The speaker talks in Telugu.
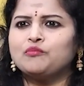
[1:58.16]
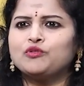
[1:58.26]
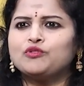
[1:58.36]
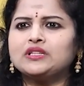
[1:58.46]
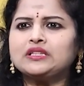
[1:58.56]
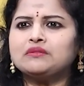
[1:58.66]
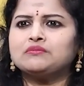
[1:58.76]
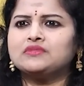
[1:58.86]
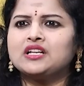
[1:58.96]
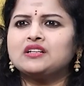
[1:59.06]
కడుపులో అంత
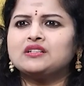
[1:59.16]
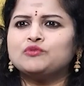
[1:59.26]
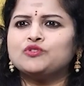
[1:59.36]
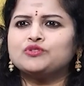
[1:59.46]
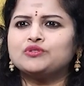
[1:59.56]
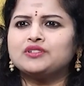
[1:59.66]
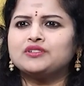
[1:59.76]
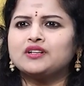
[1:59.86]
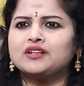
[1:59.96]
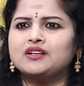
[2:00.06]
నరాలు
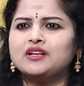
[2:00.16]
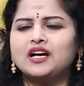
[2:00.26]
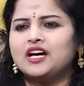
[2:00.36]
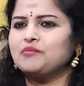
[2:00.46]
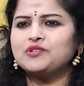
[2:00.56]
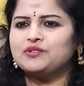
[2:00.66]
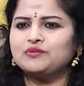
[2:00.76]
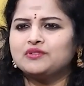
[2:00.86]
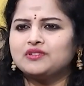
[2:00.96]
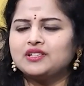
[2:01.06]
మోతున్నట్టుగా
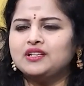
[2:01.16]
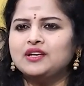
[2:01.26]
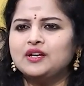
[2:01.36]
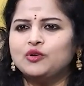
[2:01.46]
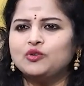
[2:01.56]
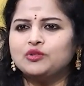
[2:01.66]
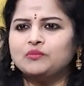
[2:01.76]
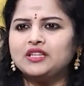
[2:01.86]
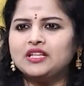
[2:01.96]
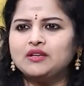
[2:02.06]
అనిపిస్తూ ఉంటుంది
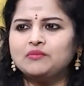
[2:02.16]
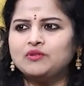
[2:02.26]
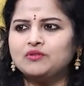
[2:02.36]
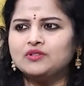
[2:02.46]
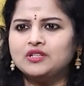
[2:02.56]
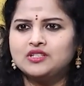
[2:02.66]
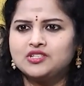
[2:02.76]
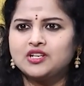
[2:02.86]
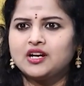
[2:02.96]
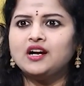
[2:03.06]
కొంతమందికి ఏమో
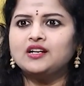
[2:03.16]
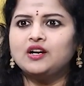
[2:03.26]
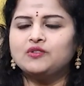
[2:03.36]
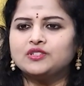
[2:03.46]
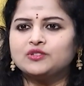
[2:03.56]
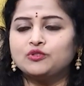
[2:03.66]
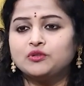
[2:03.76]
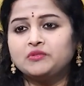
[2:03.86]
చికాక్గా ఉంటుంది